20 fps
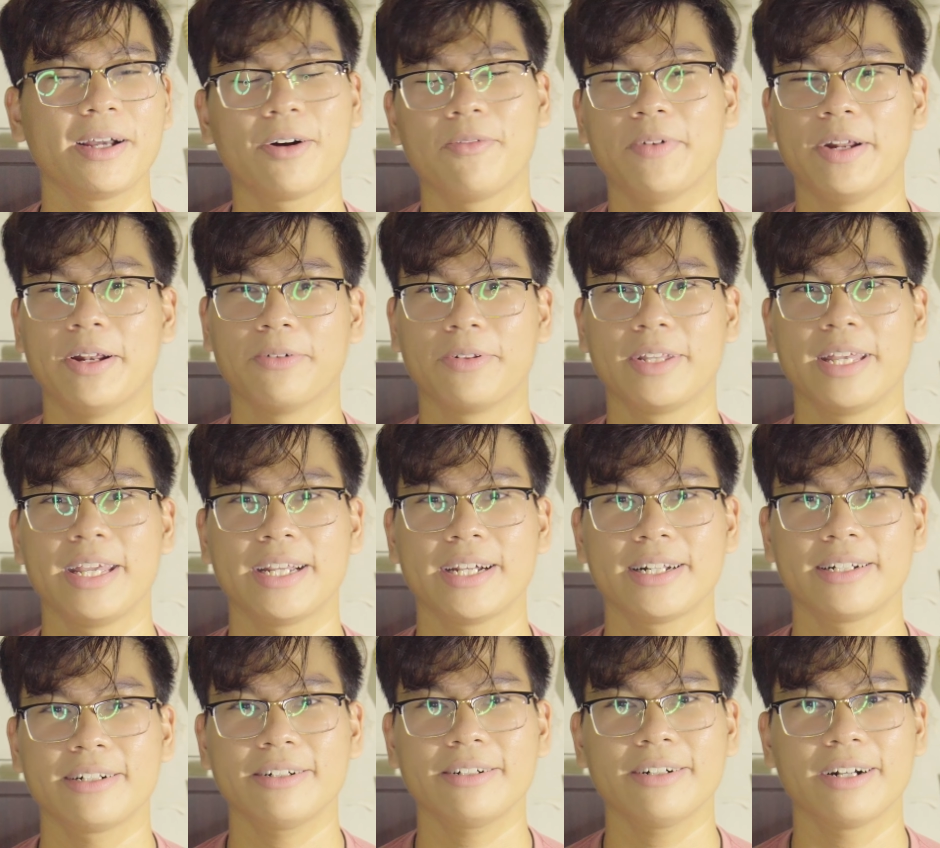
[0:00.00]
là công việc đầu tiên
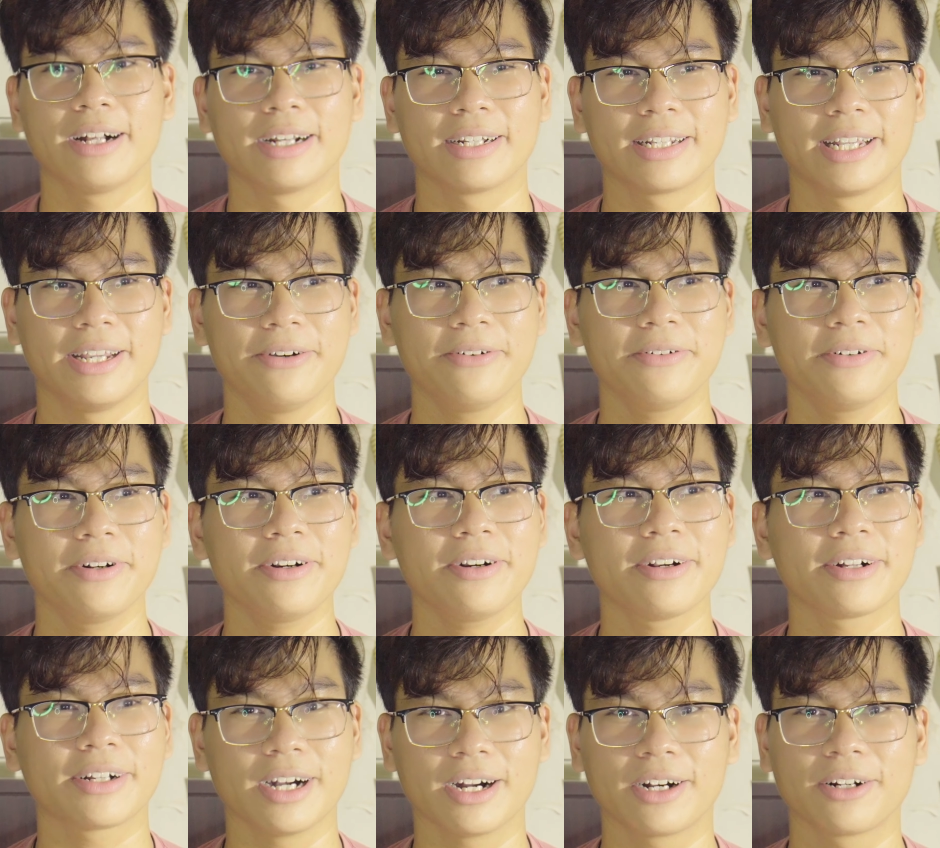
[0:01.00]
á, nó rất là kiểu nó
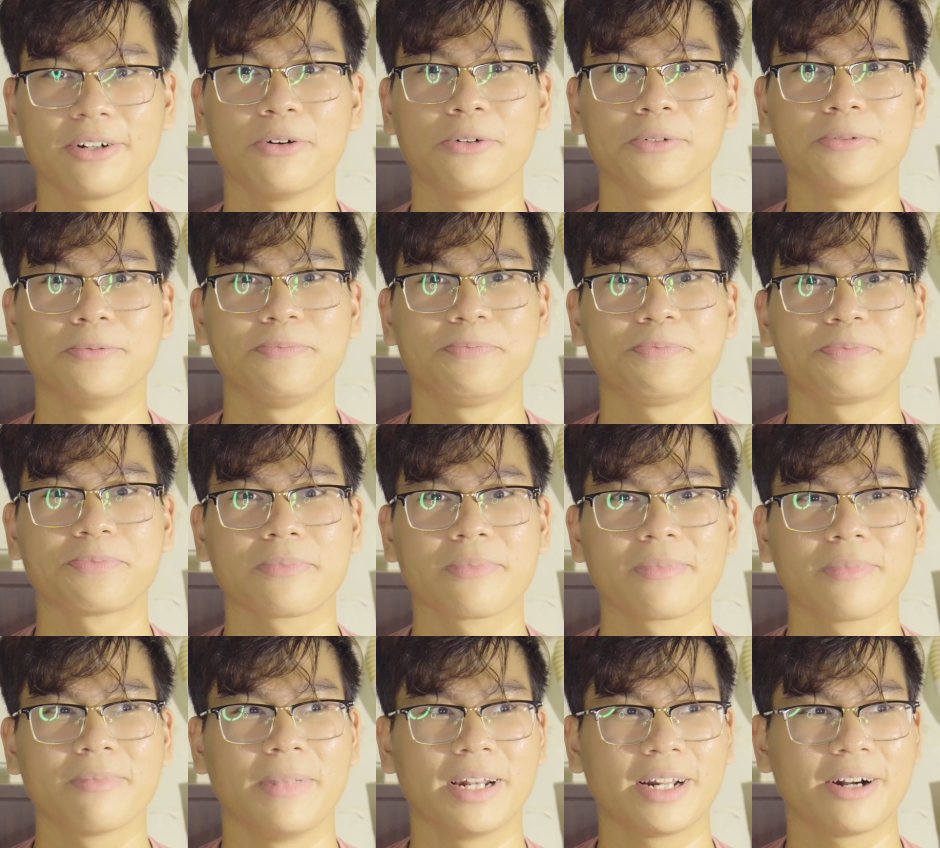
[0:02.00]
rất là cực luôn.
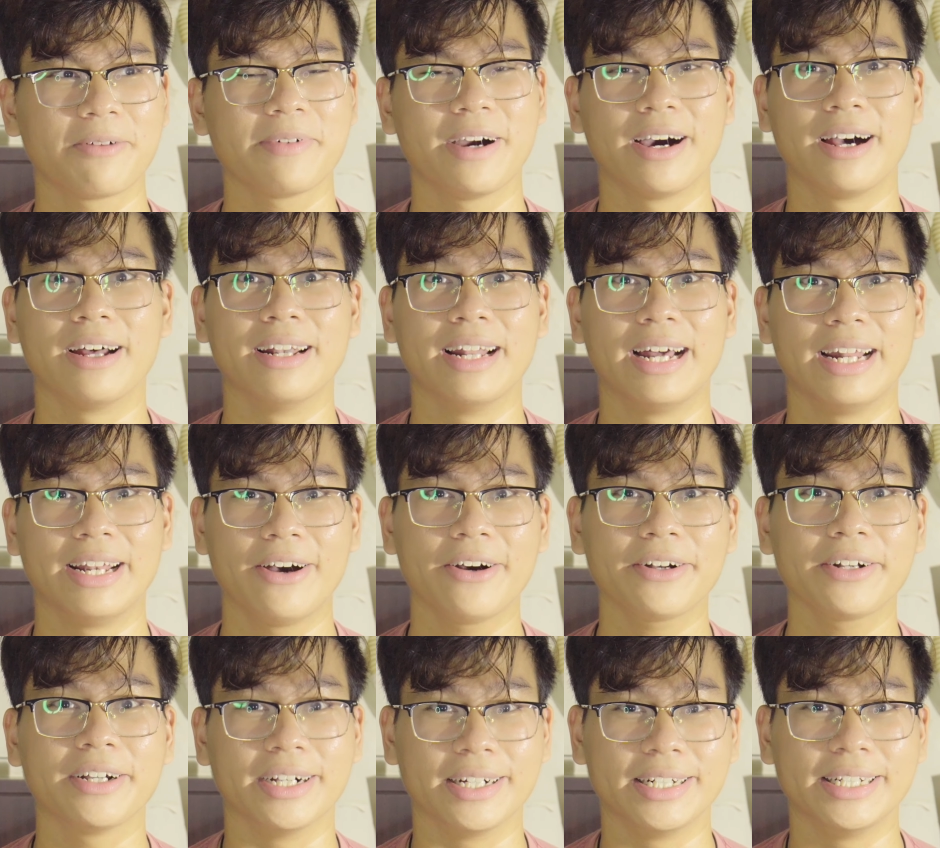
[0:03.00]
Mình không ngờ là
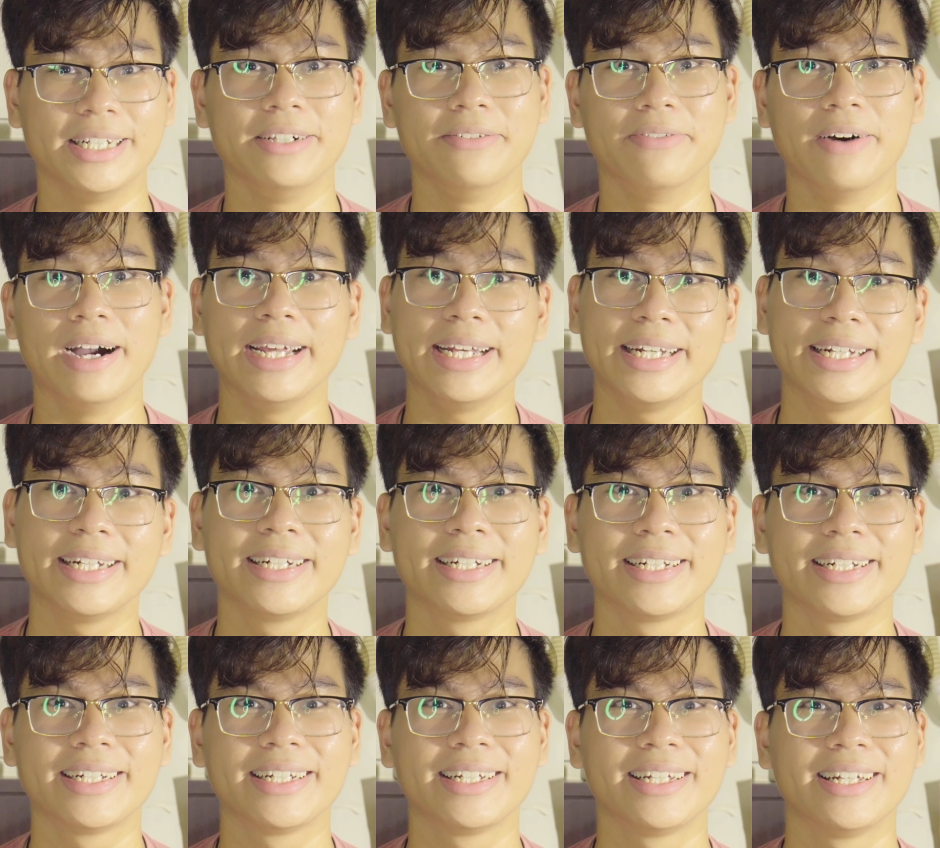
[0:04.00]
nó cực như vậy,
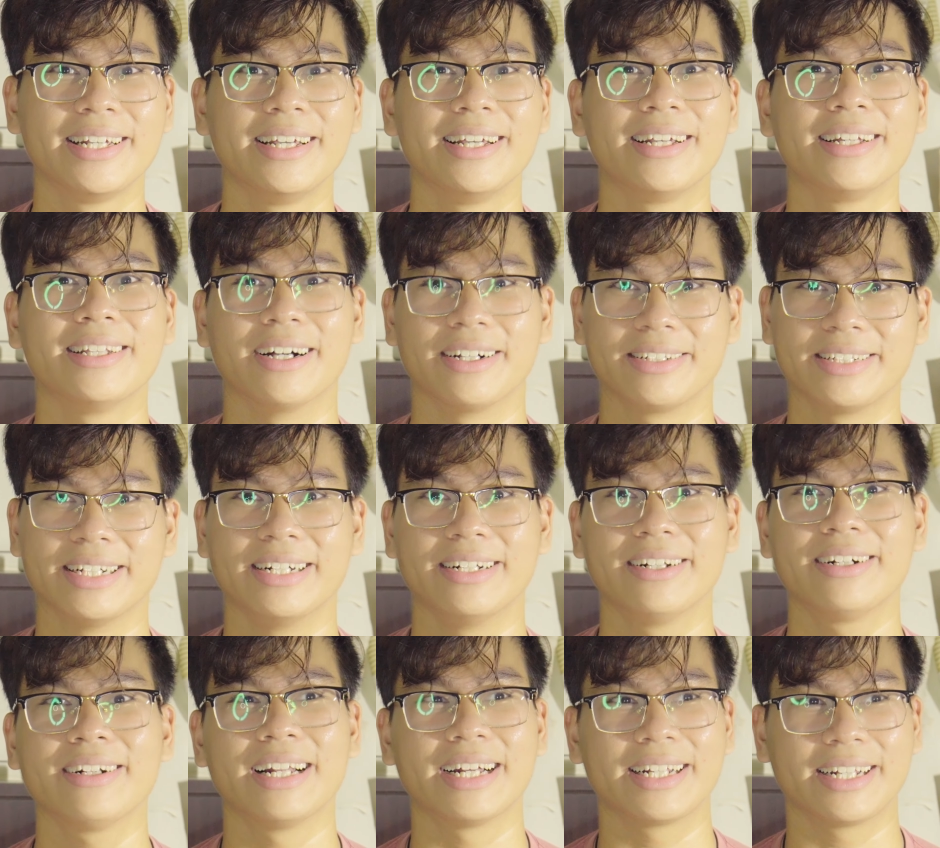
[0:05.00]
thật sự
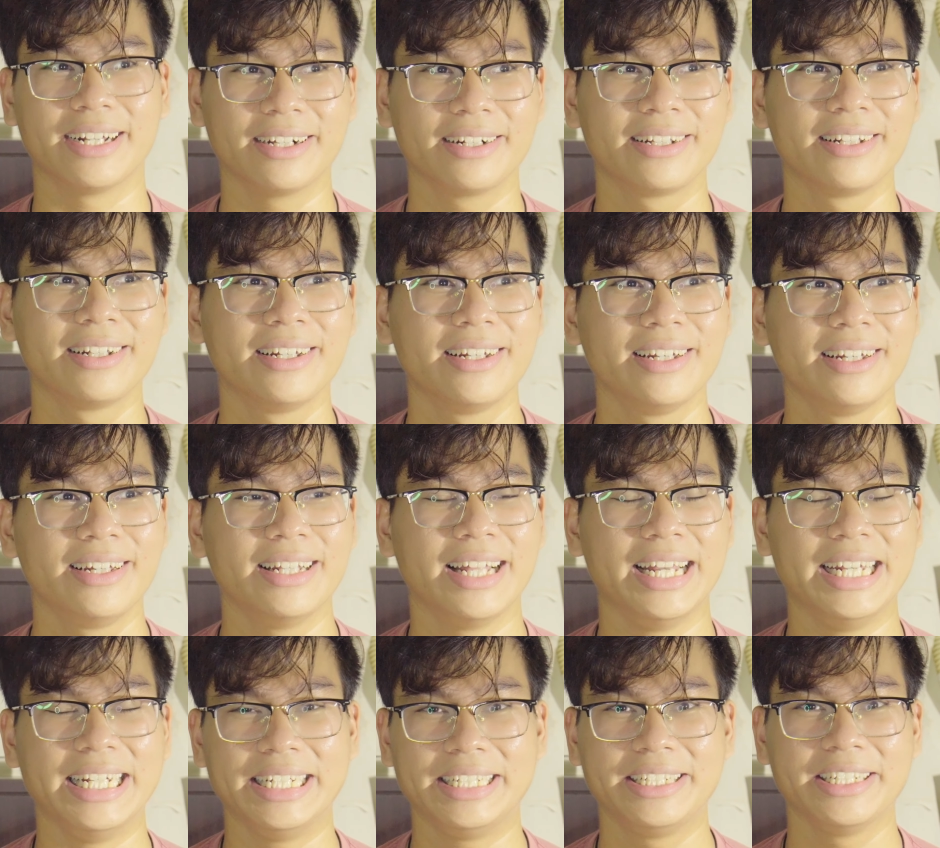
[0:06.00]
rất là cực.
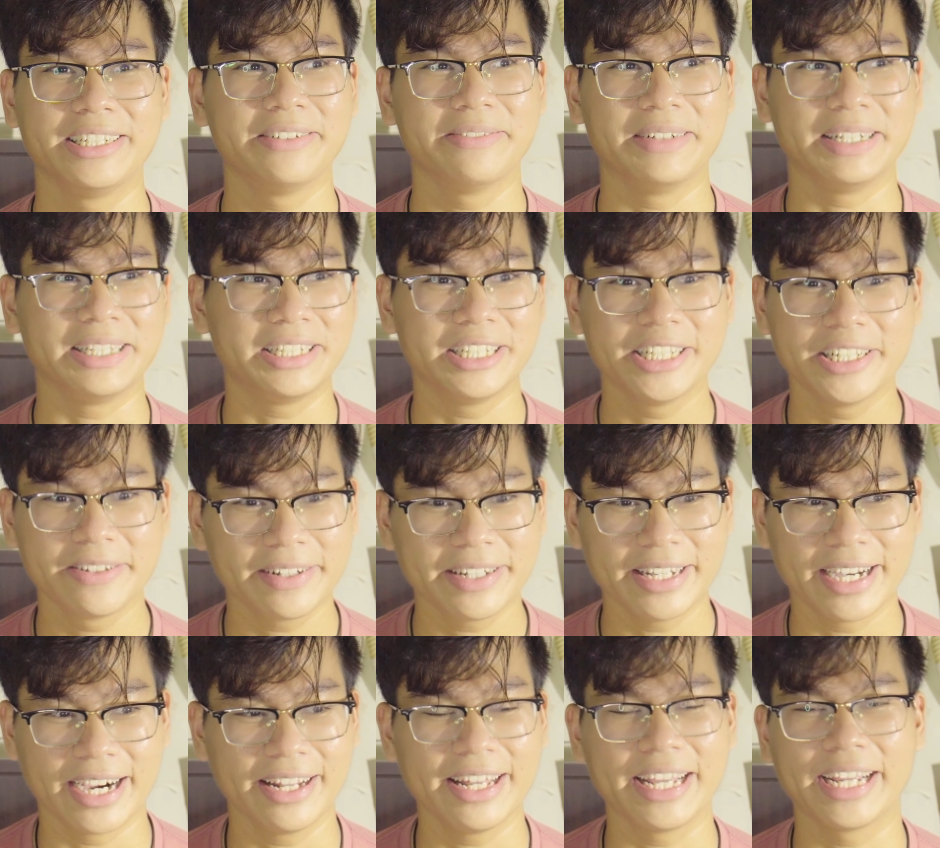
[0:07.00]
Thì mình chưa
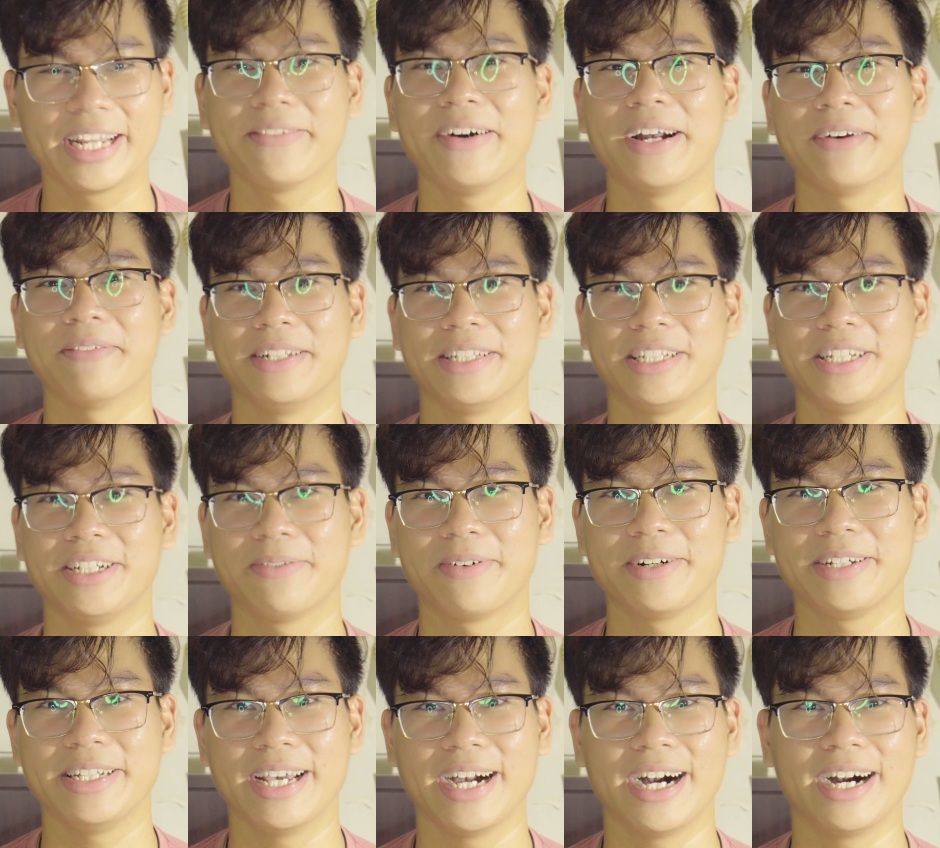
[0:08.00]

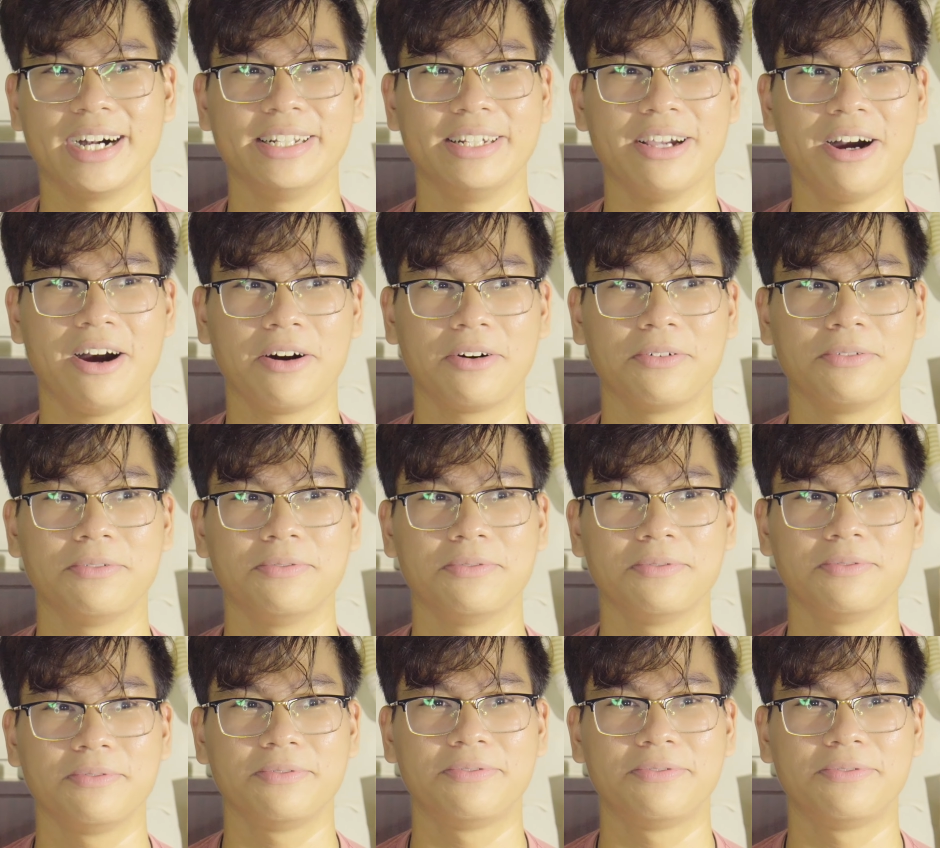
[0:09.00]
bao giờ dọn